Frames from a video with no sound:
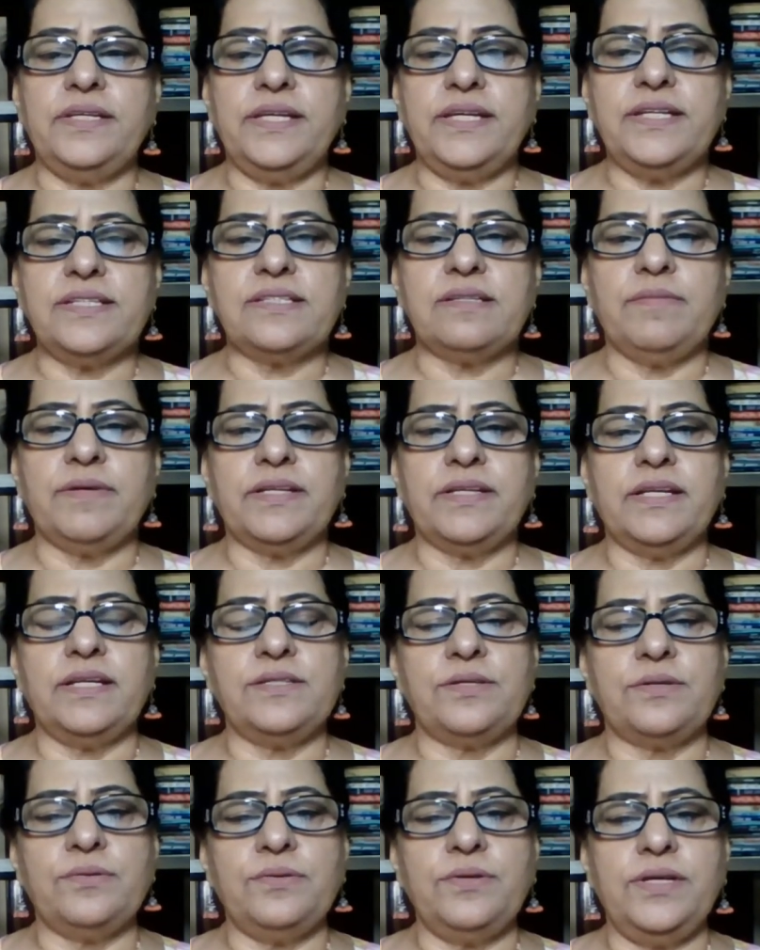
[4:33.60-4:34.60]
ये समझना
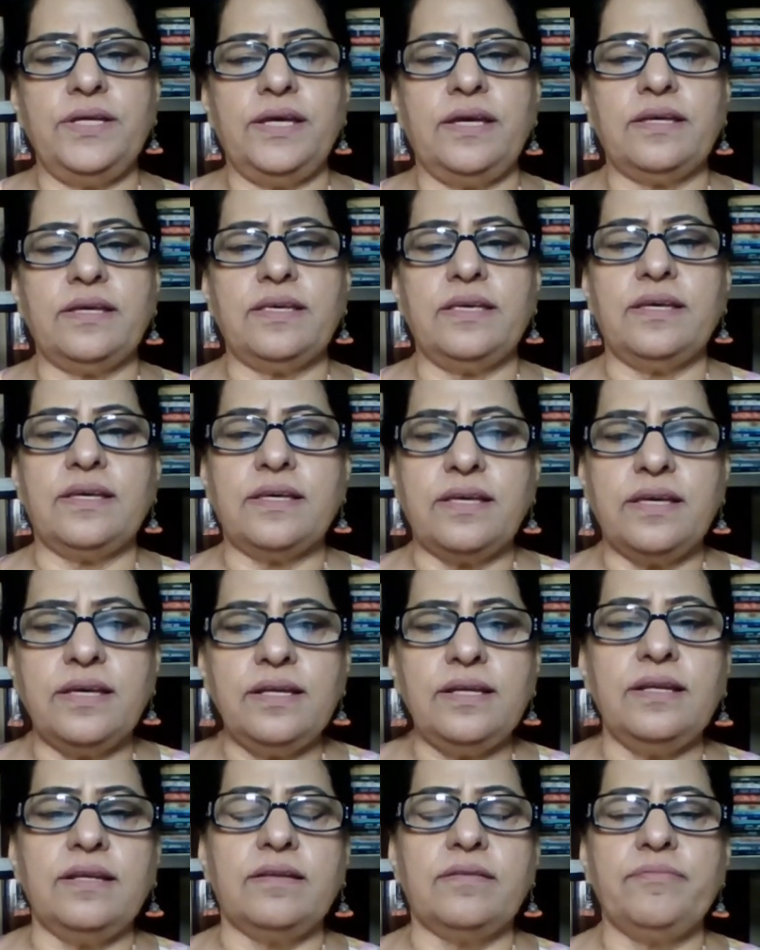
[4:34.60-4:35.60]
जरूरी है कि
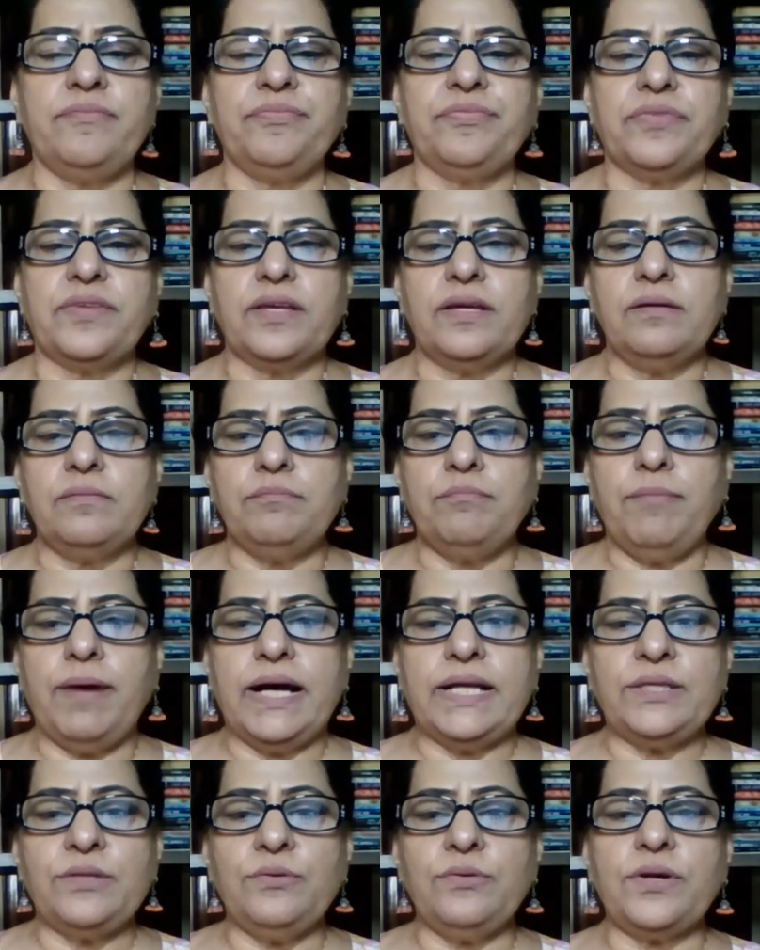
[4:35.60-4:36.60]
किन
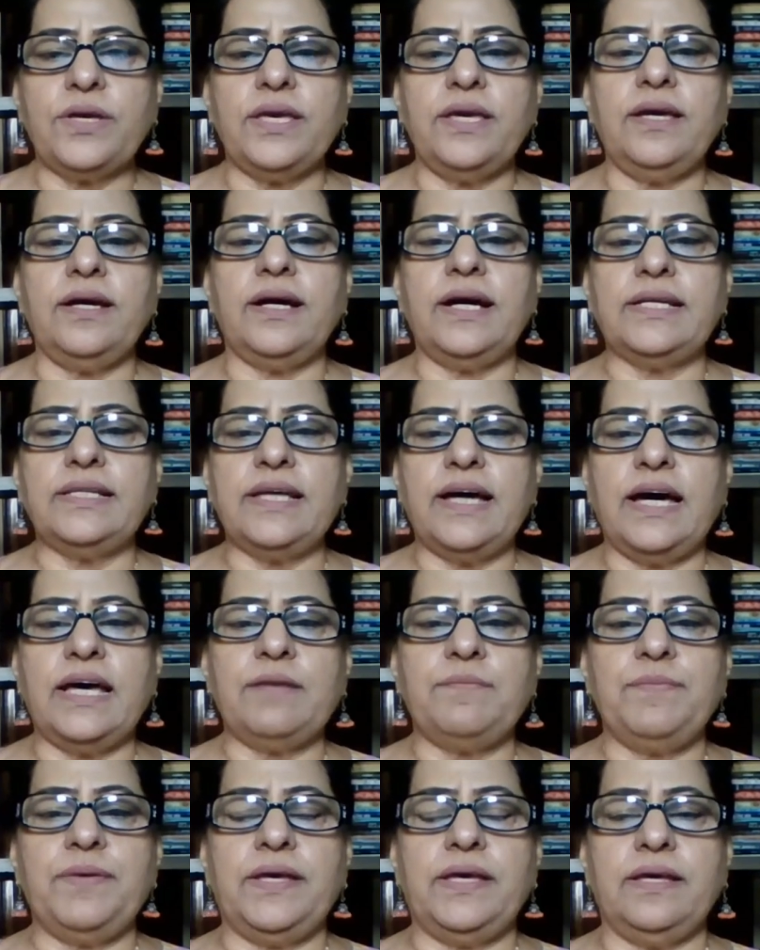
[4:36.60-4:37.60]
बातों के
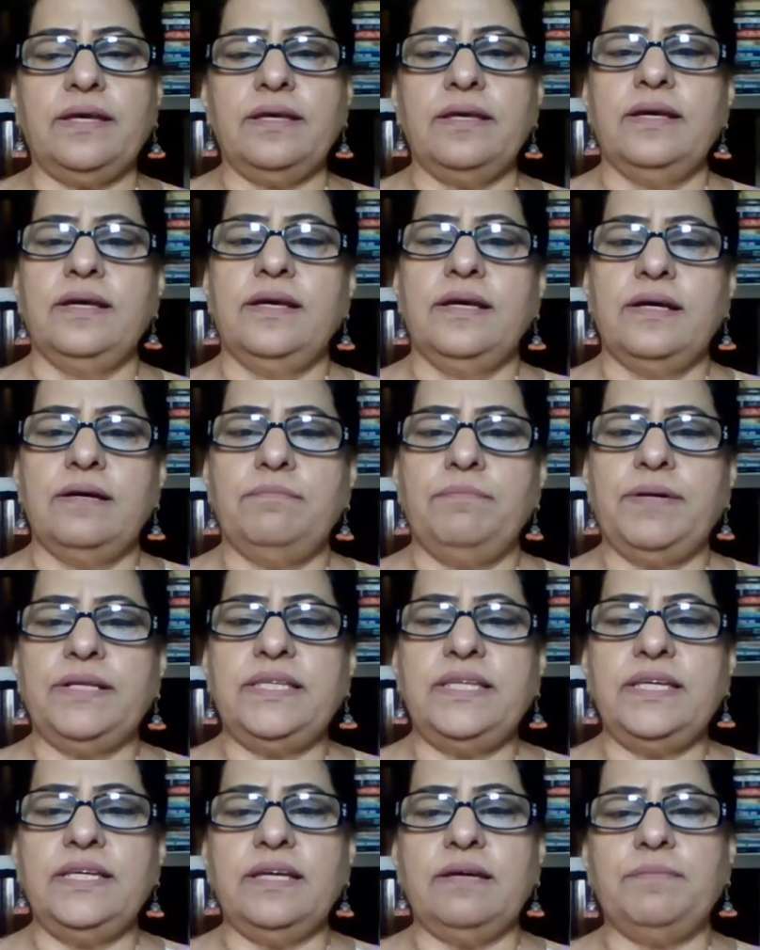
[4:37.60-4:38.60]
आधार पे
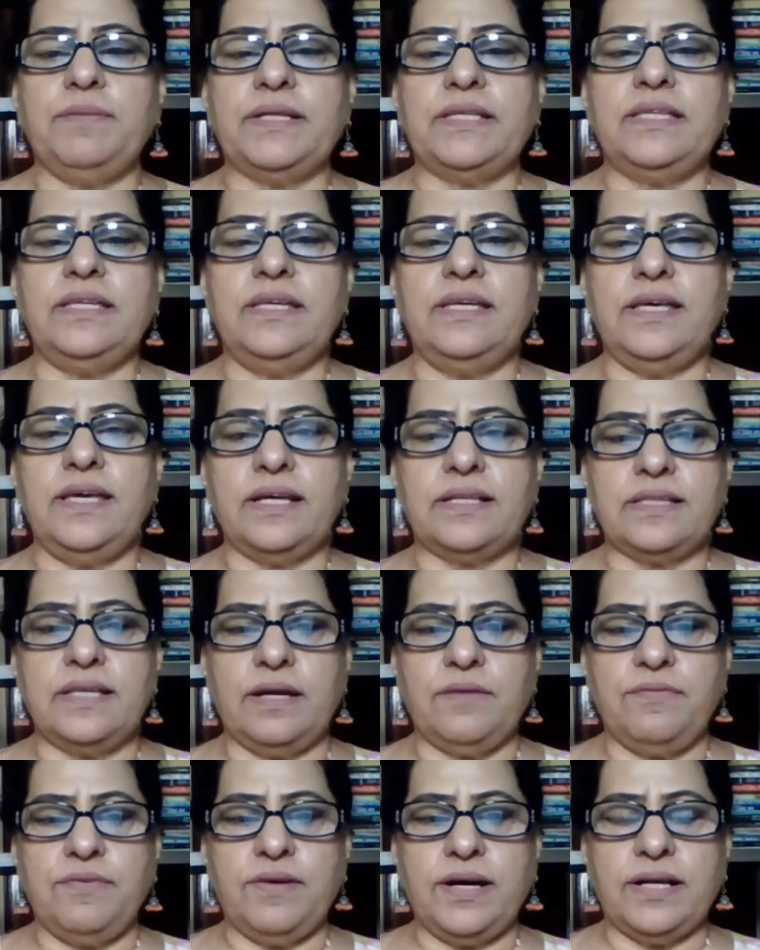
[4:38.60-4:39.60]
पति या पत्नी एक
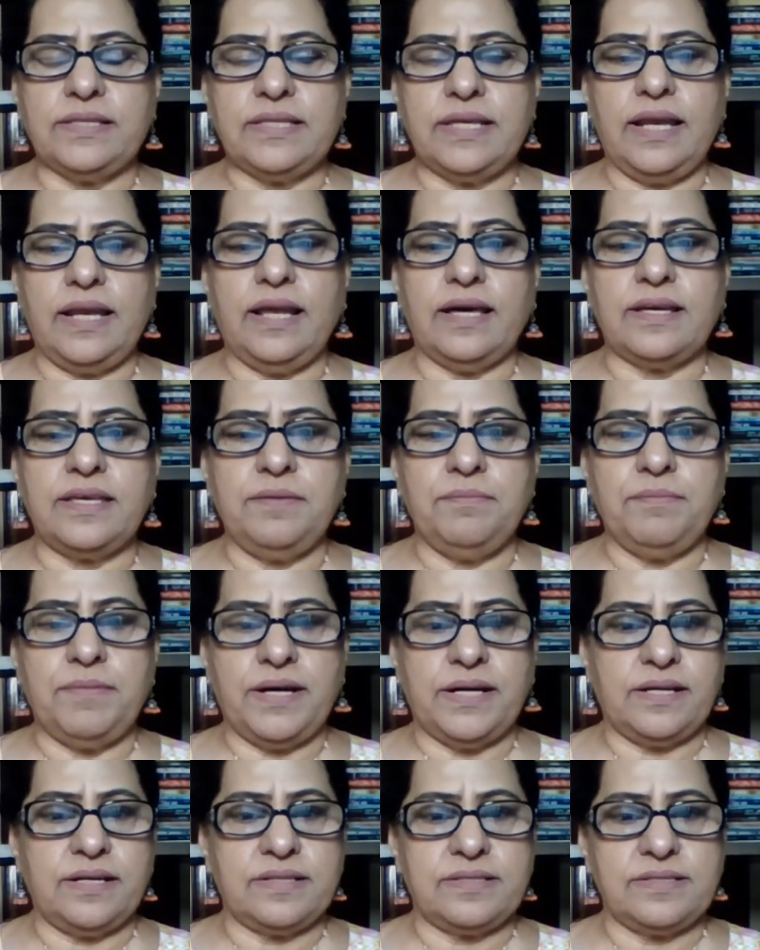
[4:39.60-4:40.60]
तरफा तलाक की
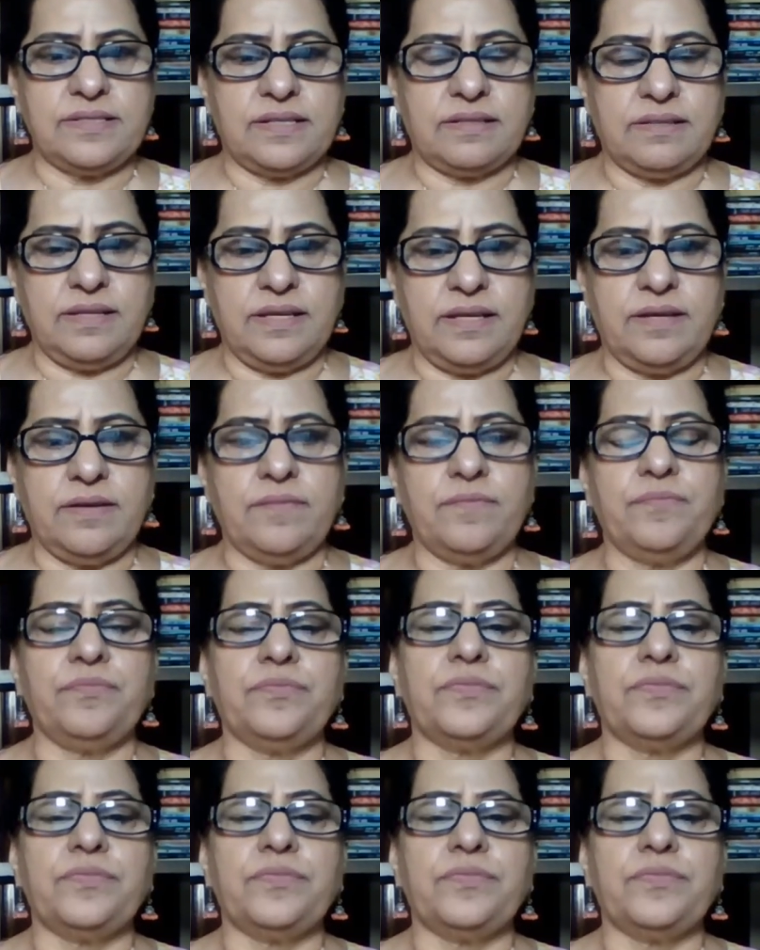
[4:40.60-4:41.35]
मांग कर सकते हैं